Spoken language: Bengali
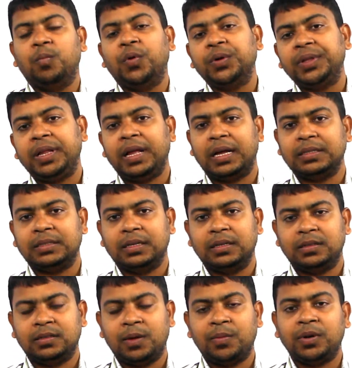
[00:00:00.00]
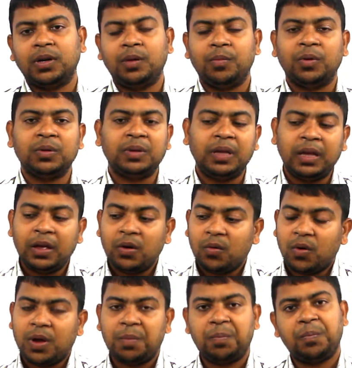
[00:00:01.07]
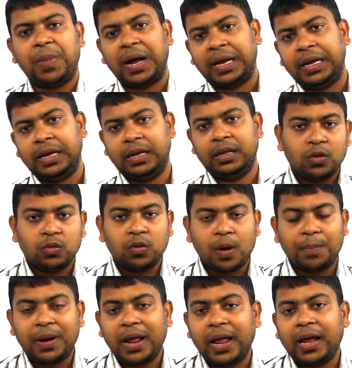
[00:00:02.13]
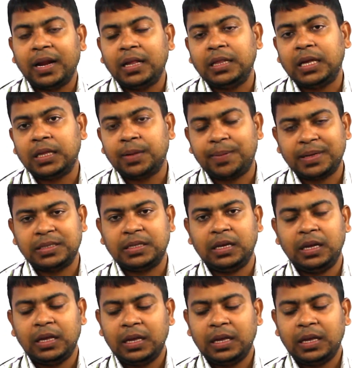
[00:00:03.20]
বন্দি আছে যেমনটি বন্দি ওই পাখি তো আমরা এখানে দেখতে পাচ্ছি